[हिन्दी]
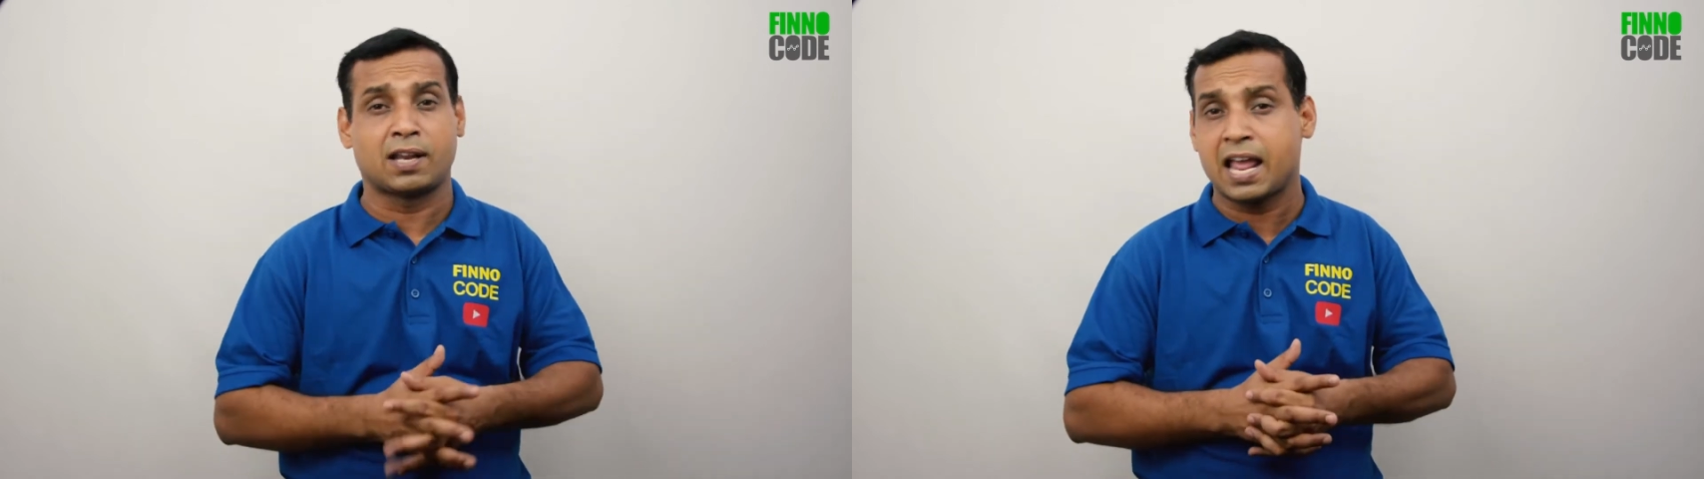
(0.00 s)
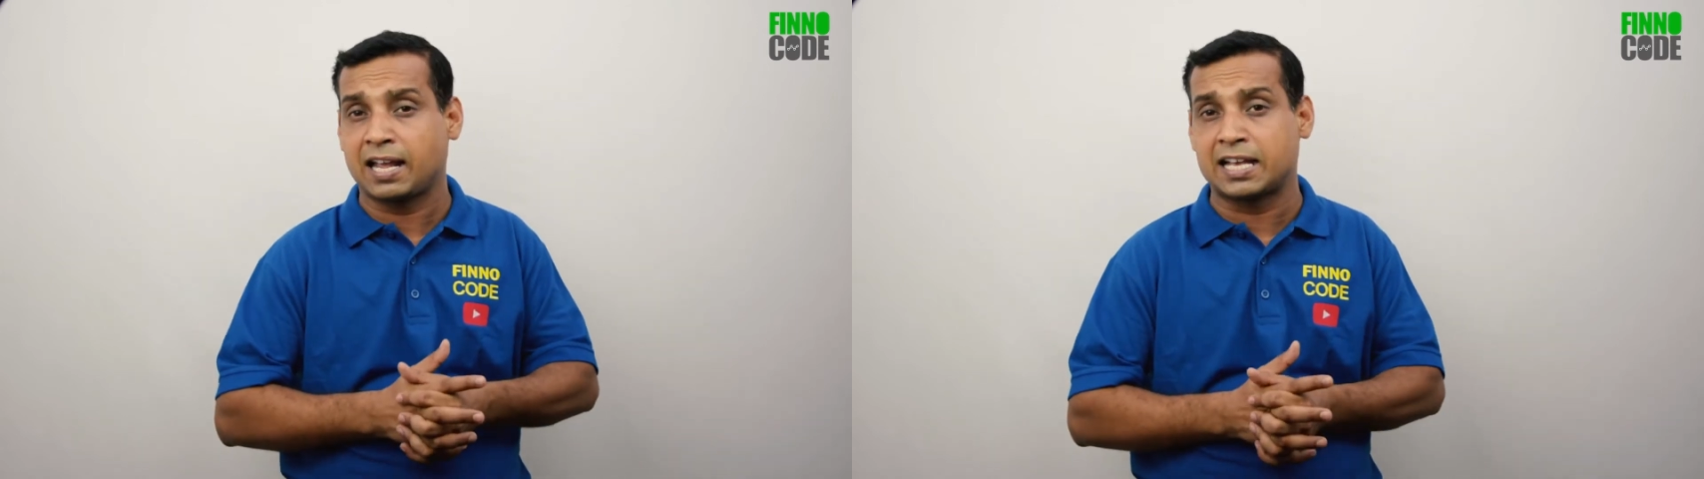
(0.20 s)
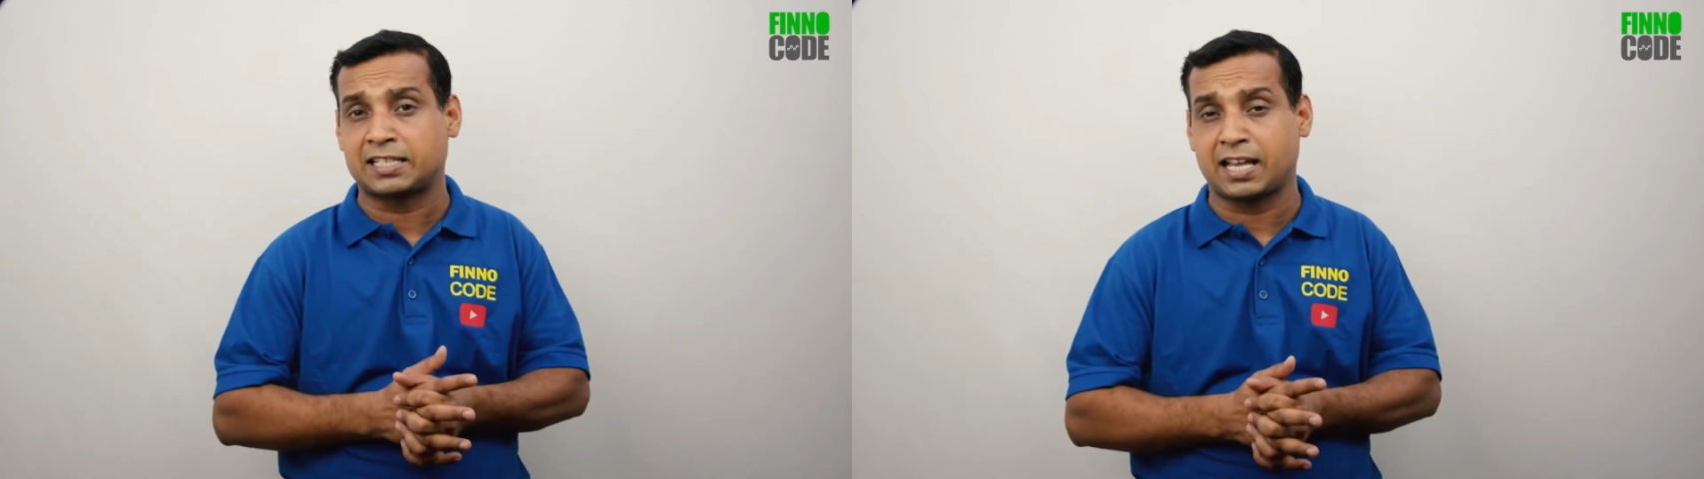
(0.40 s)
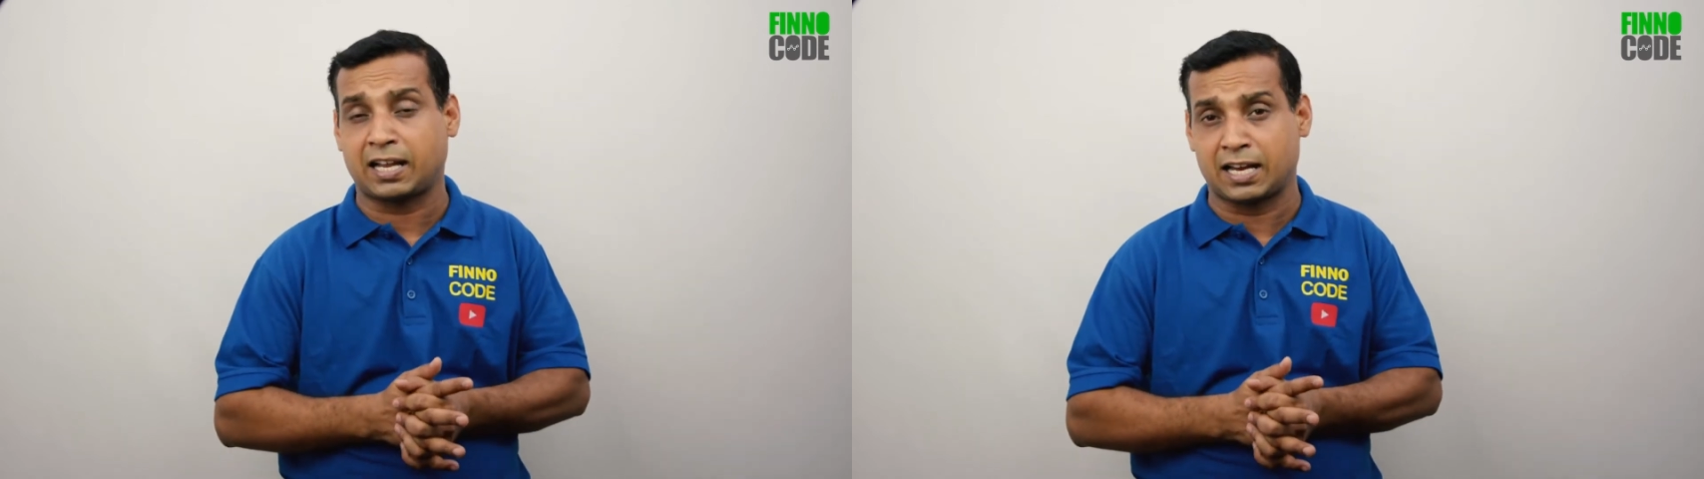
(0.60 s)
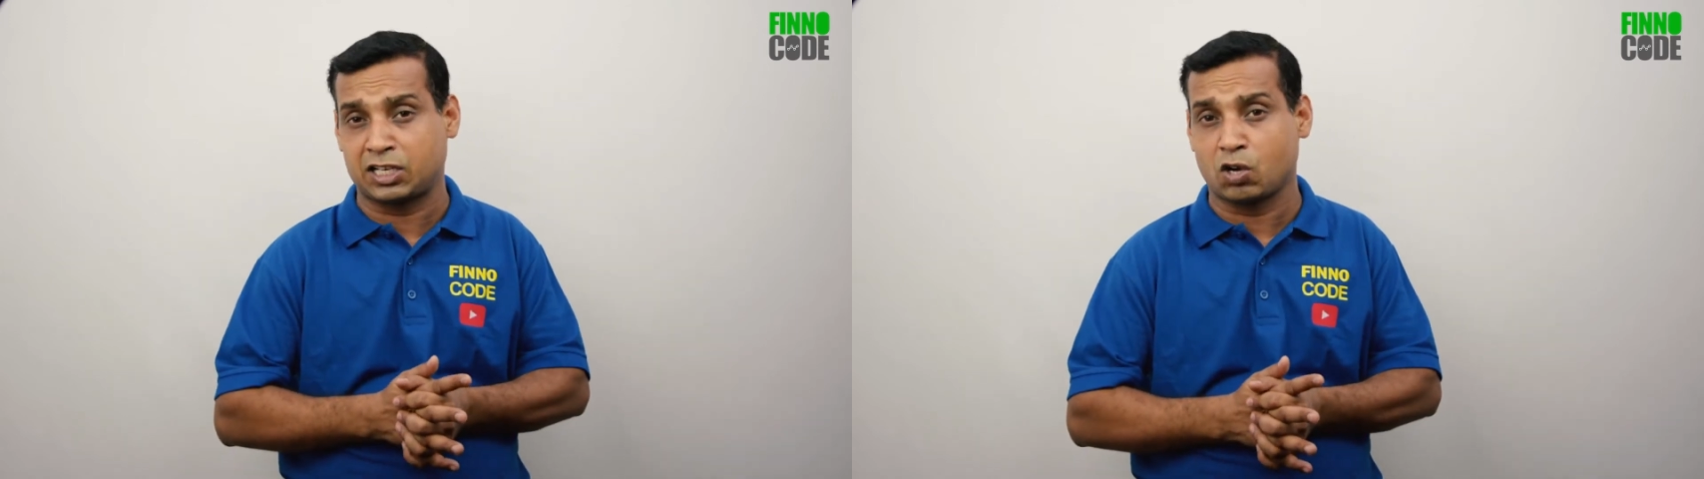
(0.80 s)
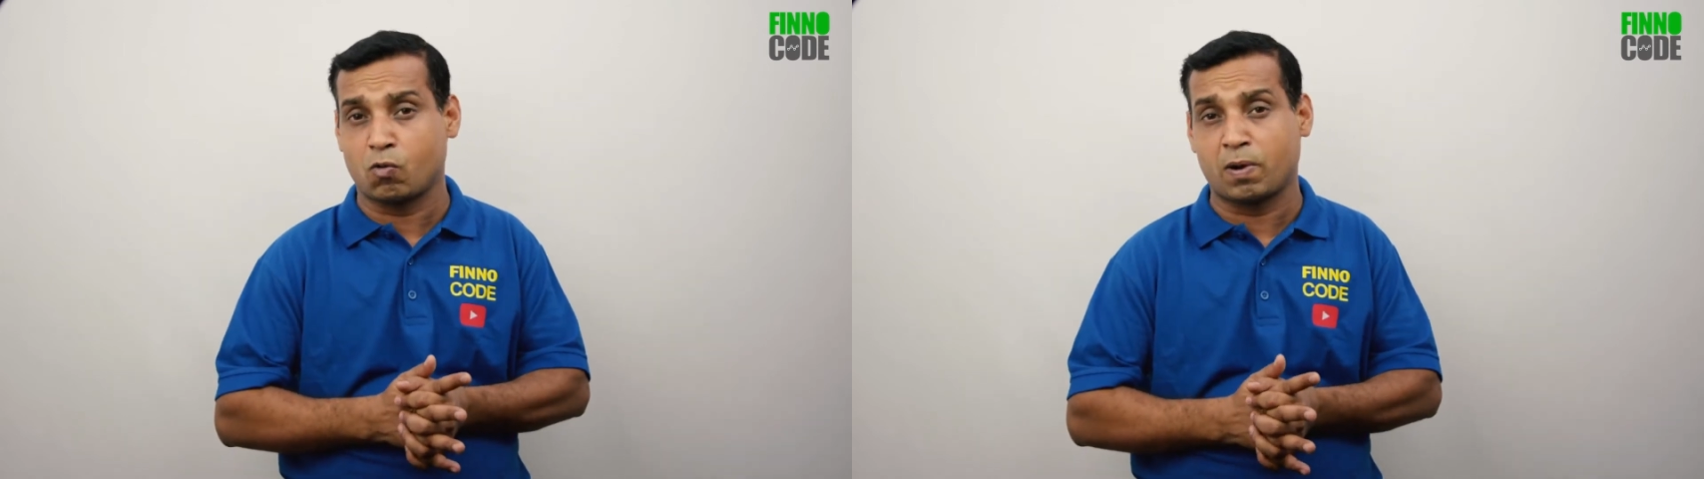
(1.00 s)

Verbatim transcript: नए गैस के कनेक्शन